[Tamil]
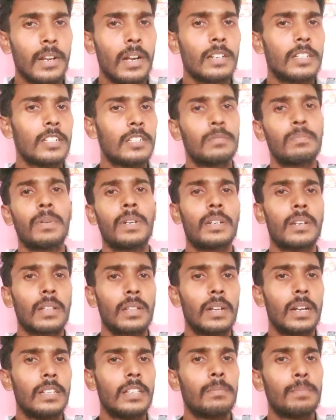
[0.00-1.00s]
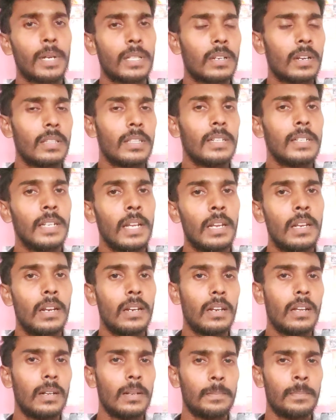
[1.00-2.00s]
டார்ச்சர் பண்ணுறது அந்த பார்த்தீங்கன்னா அந்த
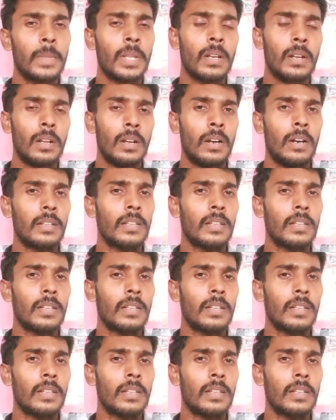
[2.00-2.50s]
நெய்லெல்லாம் எல்லாம்